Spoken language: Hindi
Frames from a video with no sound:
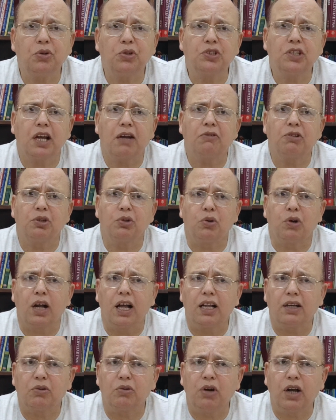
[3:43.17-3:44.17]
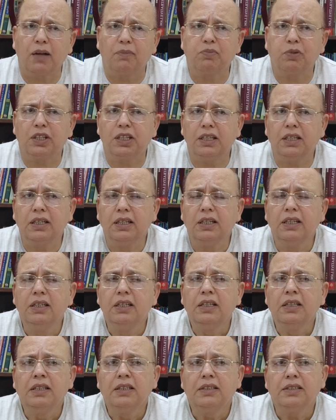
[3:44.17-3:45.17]
को चाहे वो दुकान हो आपकी
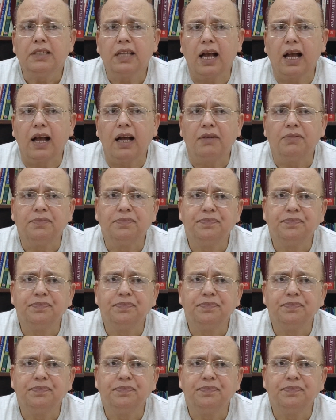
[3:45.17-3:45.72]
या